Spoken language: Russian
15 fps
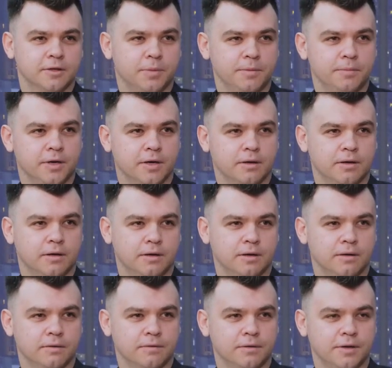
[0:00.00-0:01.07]
например, э,
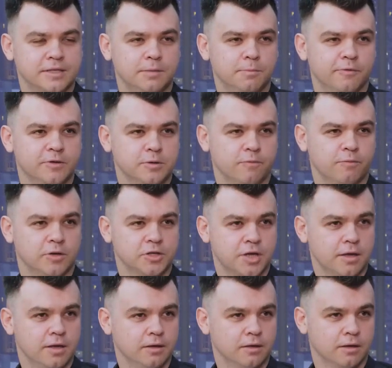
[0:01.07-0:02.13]
если мы возьмем
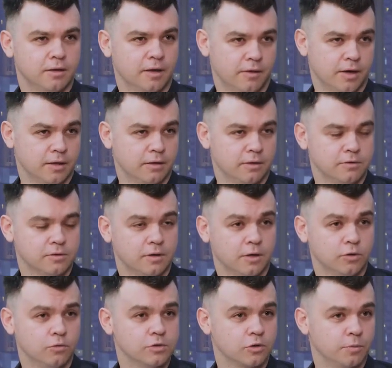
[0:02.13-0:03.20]
Волжанина, да,
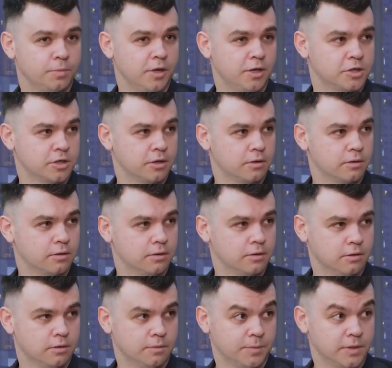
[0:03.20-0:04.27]
одну из крупнейших
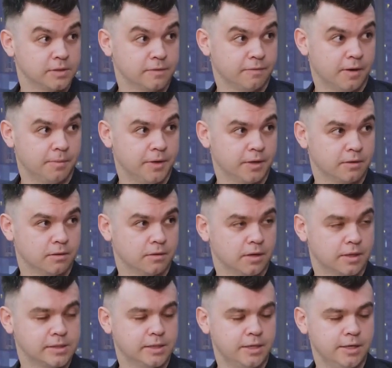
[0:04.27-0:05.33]
птицефабрик
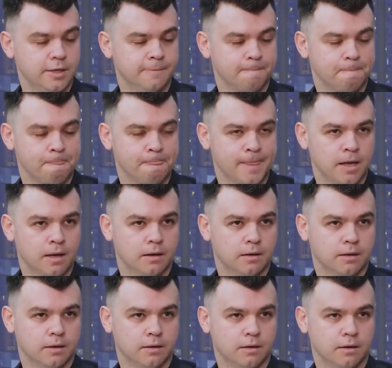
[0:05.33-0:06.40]
России,
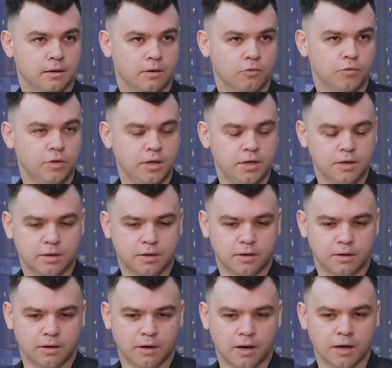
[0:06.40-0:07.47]
а, у них
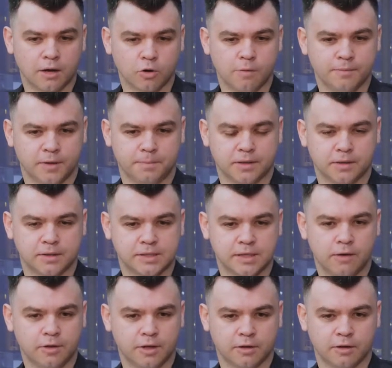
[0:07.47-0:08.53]
огромный
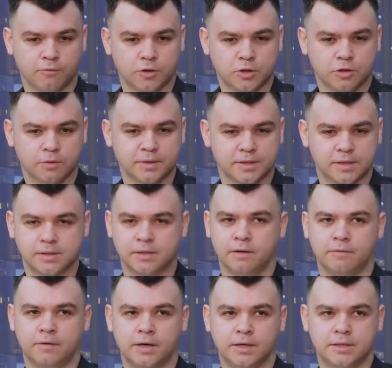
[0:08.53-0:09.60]
потенциал для того, чтобы
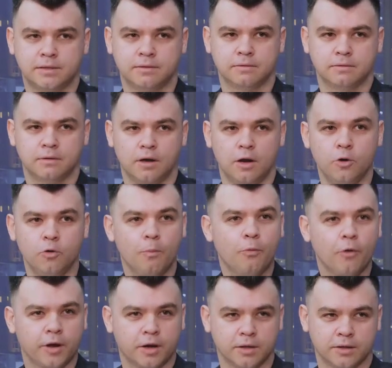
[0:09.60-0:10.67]
создавать
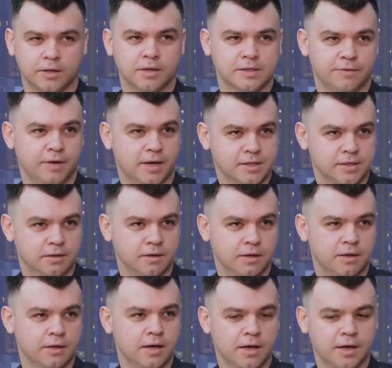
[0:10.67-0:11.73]
любой контент,
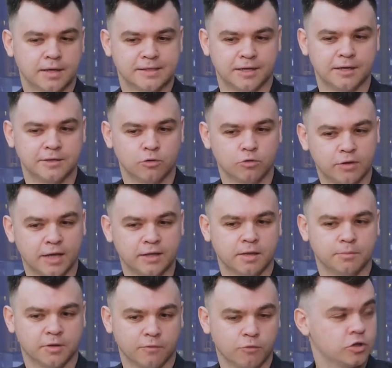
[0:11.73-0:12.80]
связанный с
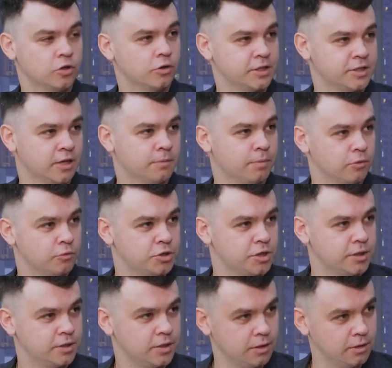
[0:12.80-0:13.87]
результатом того, что хотят
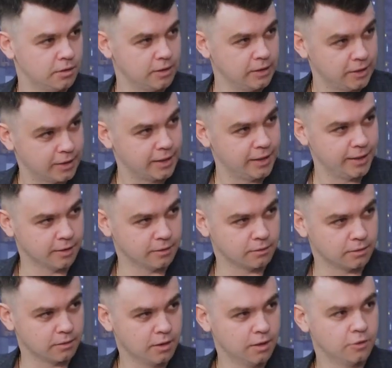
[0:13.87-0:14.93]
получить их
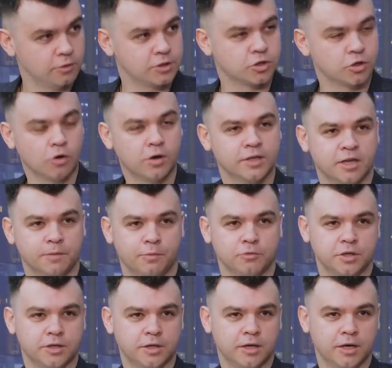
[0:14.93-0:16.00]
клиенты. Что хотят
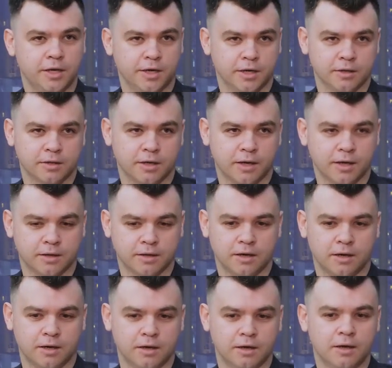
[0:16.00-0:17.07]
получить их клиенты? Это
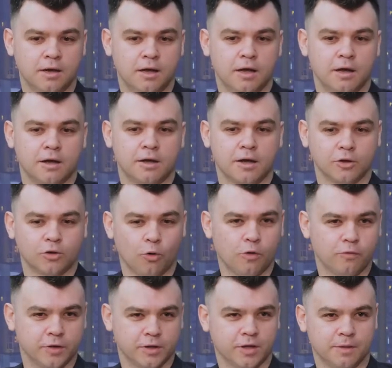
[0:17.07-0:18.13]
Наесться.
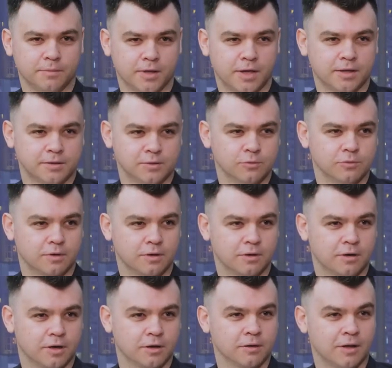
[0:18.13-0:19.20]
готовый там, да, ну,
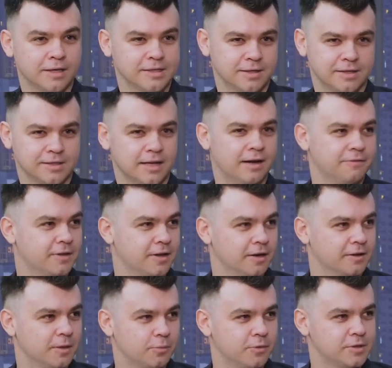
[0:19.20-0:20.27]
классный
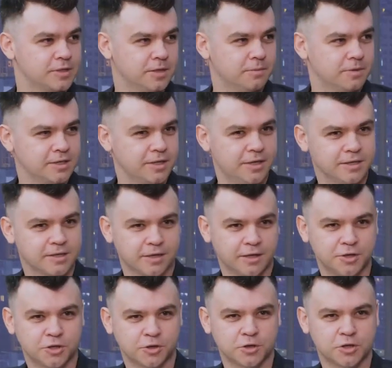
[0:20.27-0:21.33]
завтрак, допустим, из яиц или
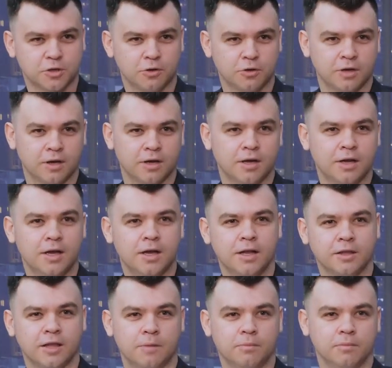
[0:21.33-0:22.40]
еще что-то.
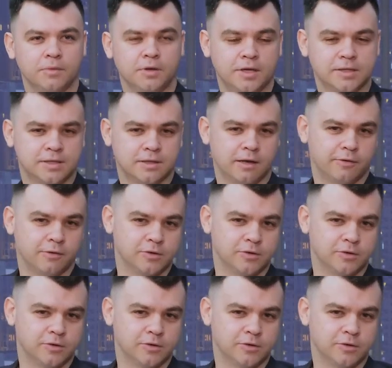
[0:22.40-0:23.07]
Там есть целевая